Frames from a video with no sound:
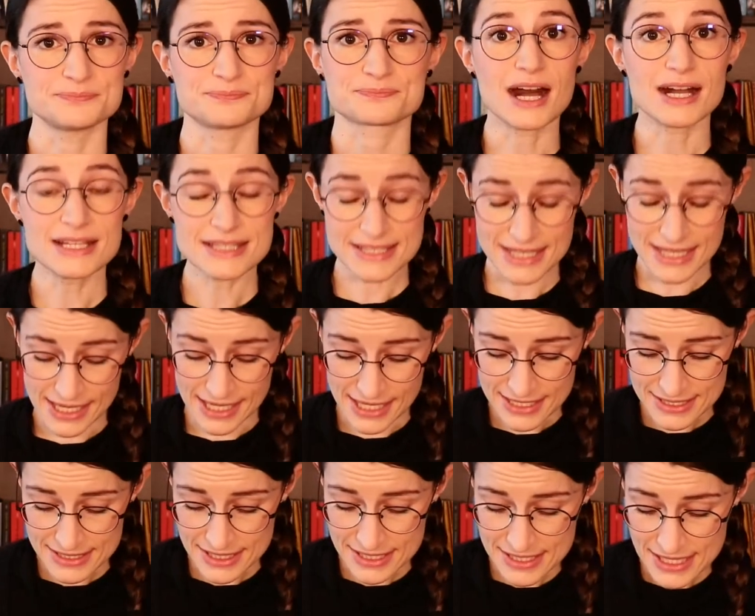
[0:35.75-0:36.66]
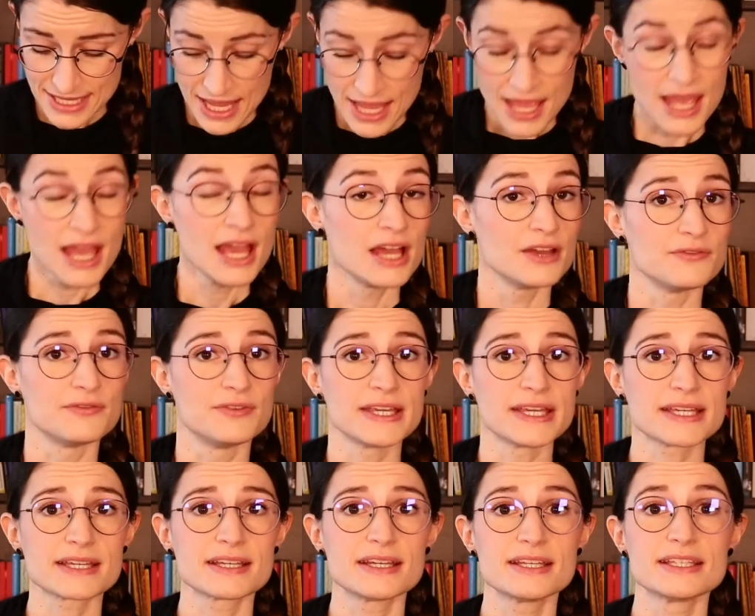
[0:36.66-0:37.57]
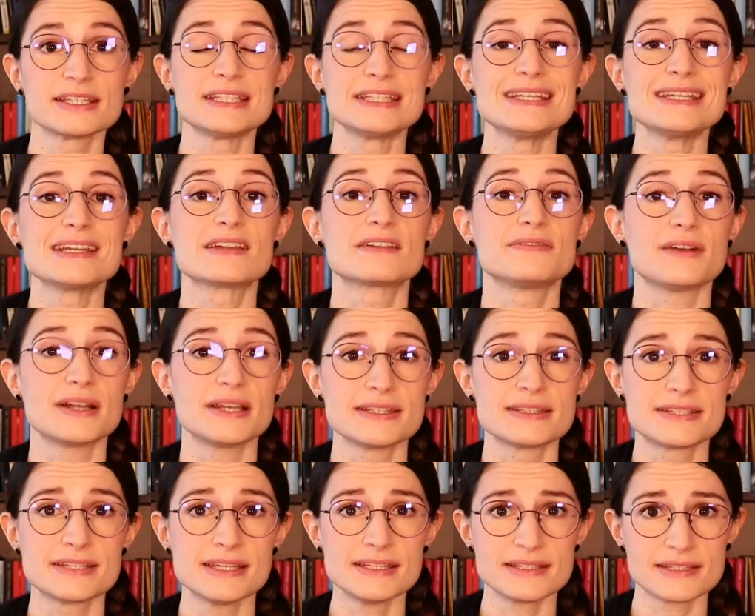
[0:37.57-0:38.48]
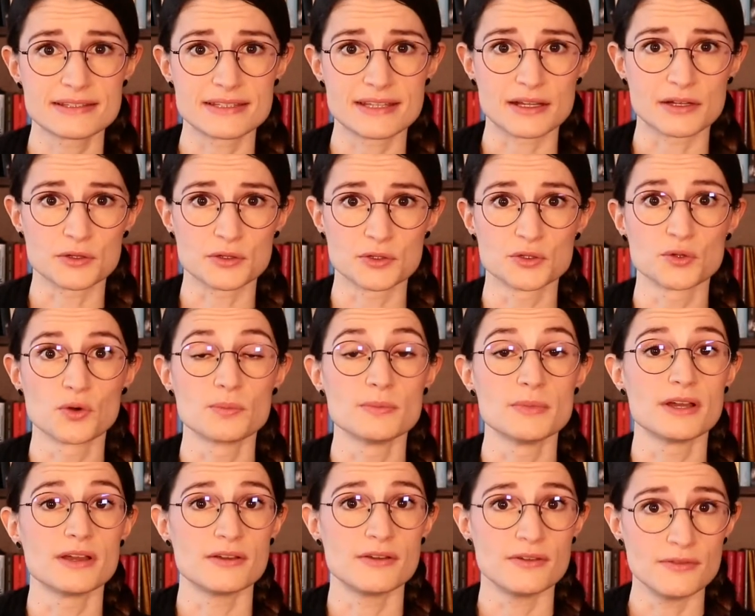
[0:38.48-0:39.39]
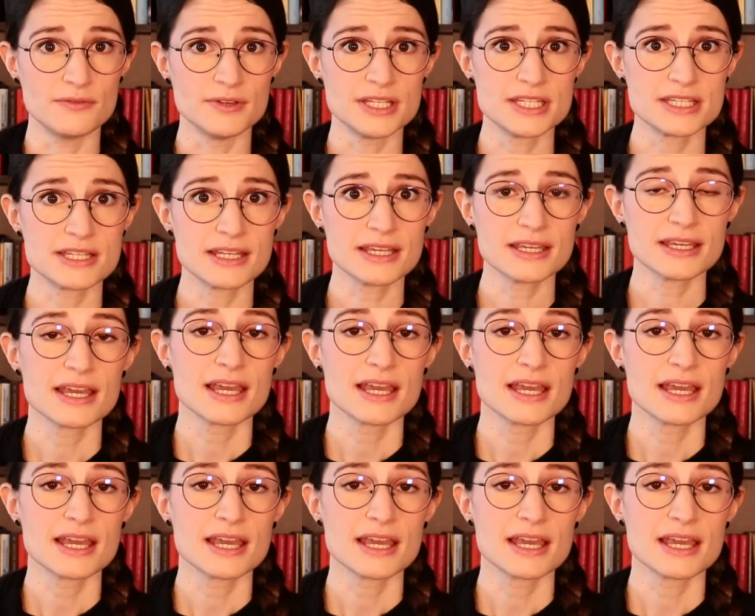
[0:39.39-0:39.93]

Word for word: Als erstes wäre die Qualität der Kondome wichtig.